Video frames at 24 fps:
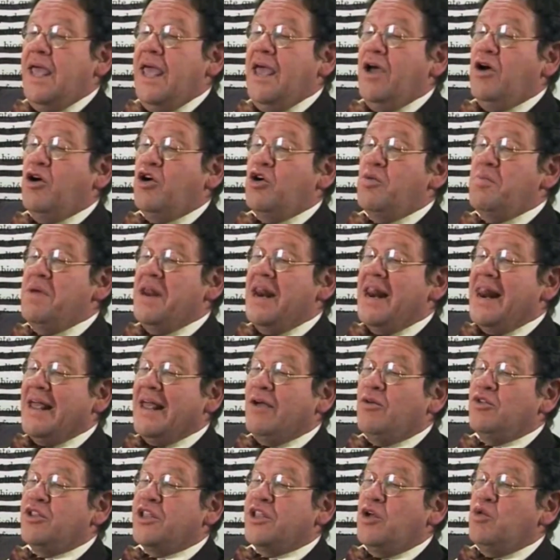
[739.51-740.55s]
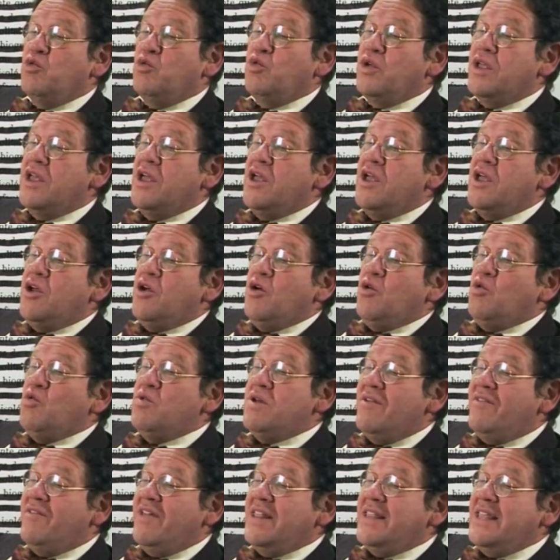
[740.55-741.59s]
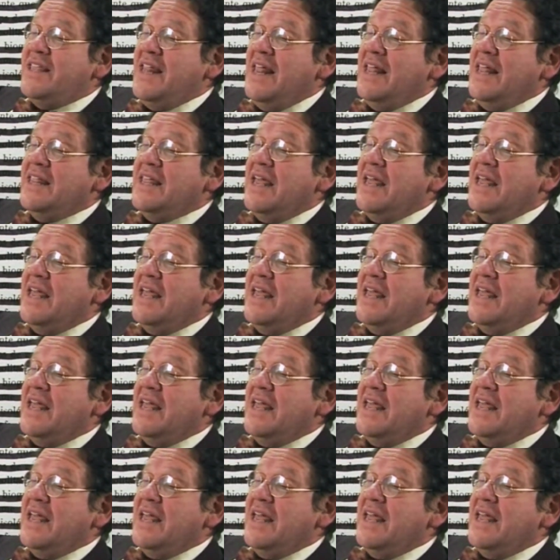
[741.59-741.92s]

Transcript: Ecco come la racconta lui. Una ventina